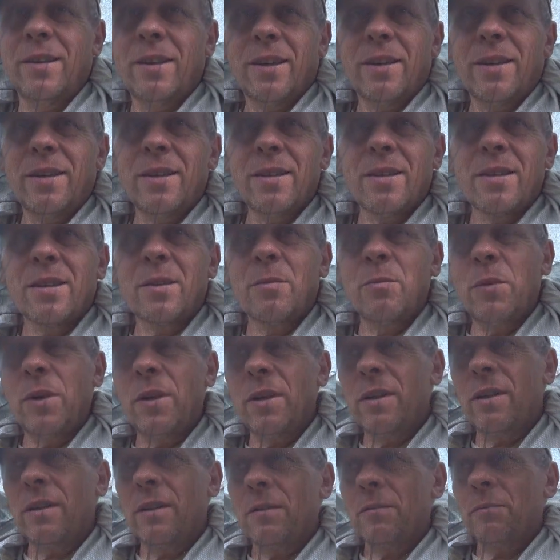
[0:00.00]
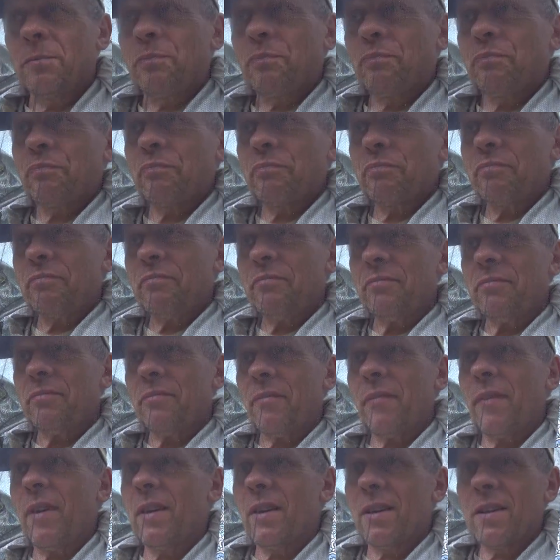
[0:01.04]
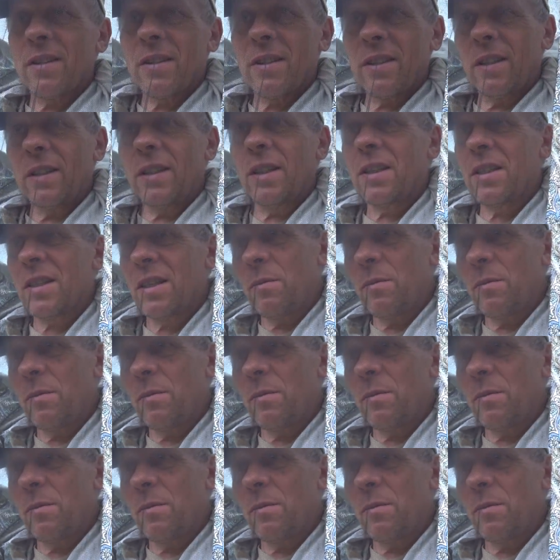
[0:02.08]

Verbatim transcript: я не заметил. Это